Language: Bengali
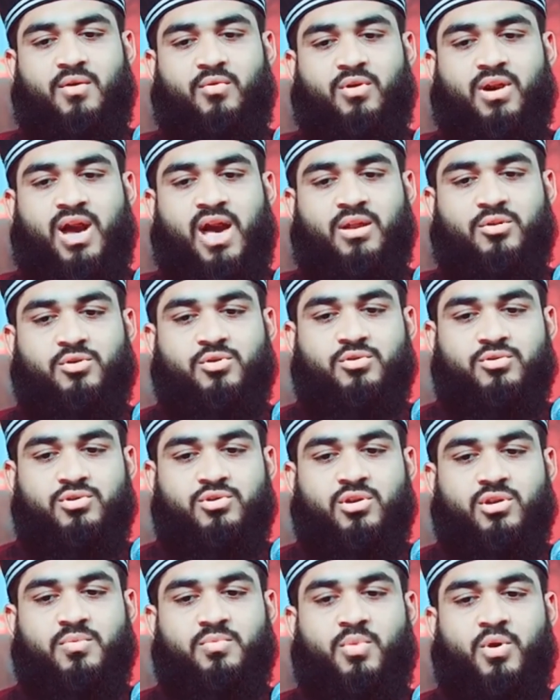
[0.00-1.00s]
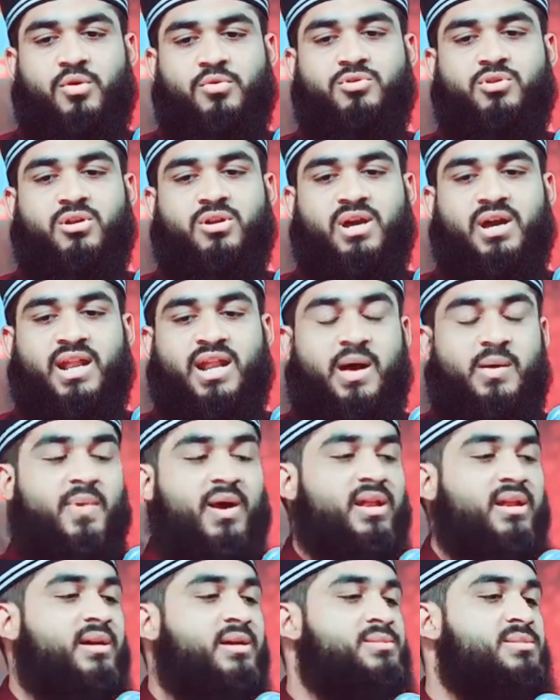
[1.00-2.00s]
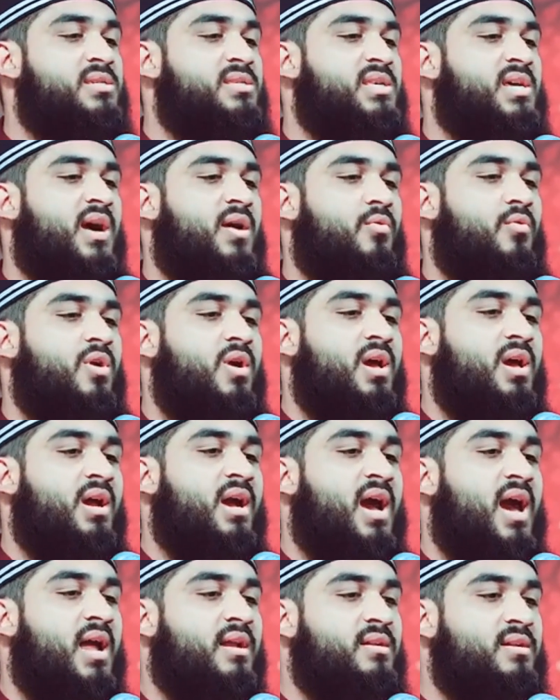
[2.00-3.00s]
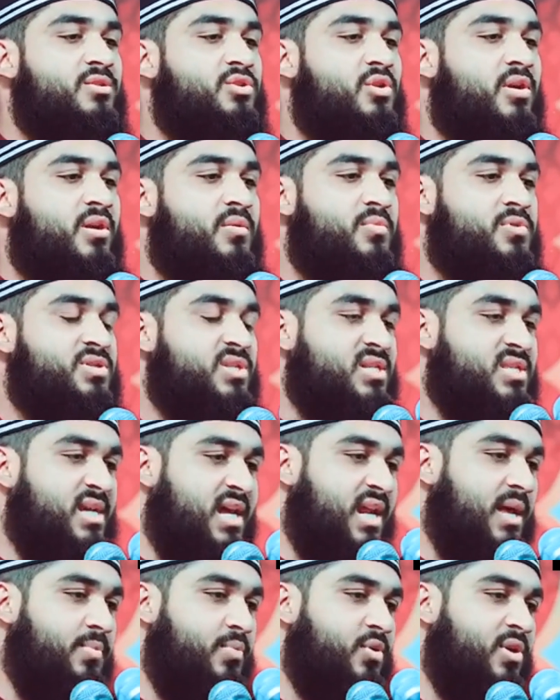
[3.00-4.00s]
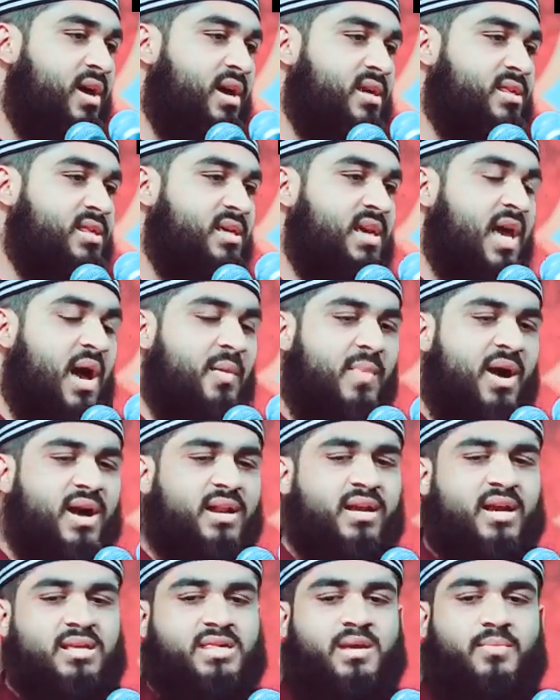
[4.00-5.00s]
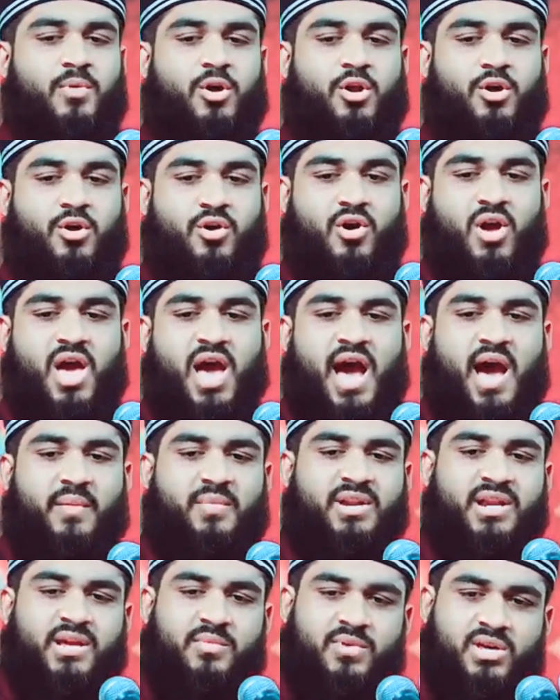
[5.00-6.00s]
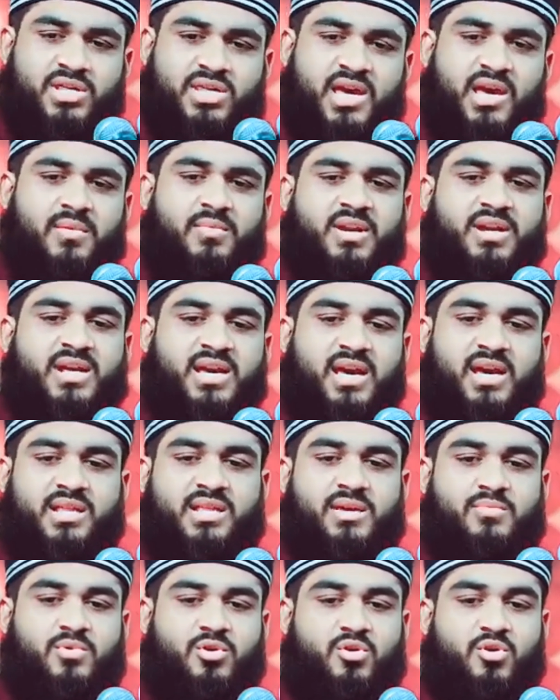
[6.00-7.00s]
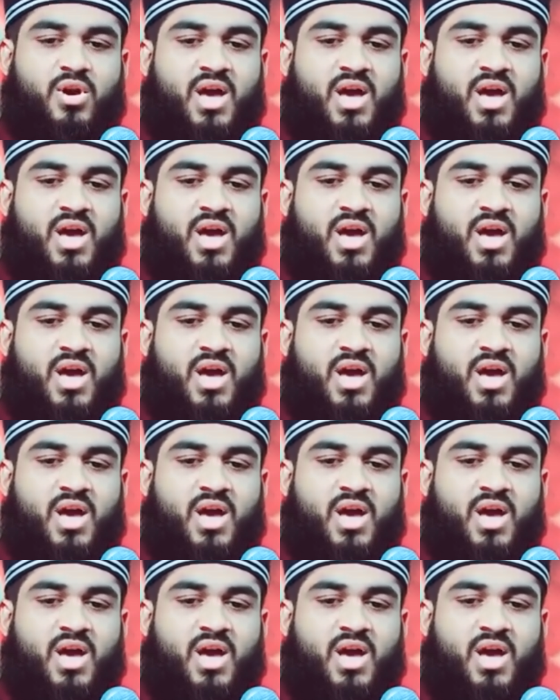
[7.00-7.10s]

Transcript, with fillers: চাও কার সুন্দরী বউ দরকার আমার কাছে চাও কার হৃদয়ের মধ্যে জ্বালাপোড়া আছে আমার কাছে বলো আমি নিমিষেই মিঠিয়ে দিব